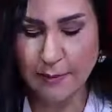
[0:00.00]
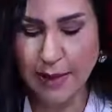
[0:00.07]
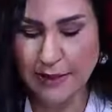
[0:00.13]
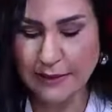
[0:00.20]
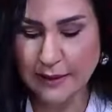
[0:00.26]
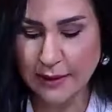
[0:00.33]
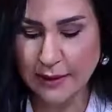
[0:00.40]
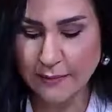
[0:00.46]

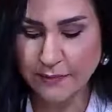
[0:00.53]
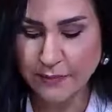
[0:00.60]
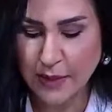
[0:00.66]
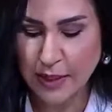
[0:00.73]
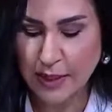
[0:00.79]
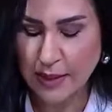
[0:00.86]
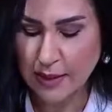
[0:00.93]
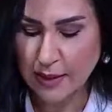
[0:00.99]
بعتها
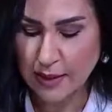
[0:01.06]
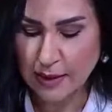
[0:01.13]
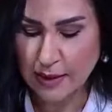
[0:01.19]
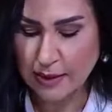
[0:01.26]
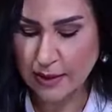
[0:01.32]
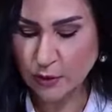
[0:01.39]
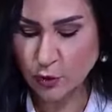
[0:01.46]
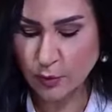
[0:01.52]

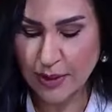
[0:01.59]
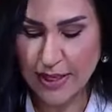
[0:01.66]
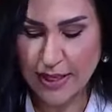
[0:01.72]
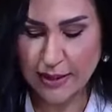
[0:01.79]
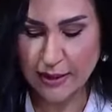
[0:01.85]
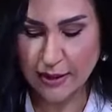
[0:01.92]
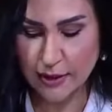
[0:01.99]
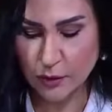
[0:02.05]

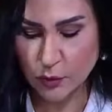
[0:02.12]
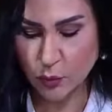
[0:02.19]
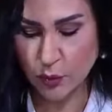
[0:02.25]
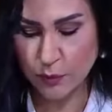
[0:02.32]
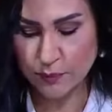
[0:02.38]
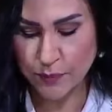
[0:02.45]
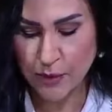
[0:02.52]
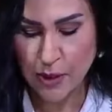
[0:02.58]
لزملائي يعرضوها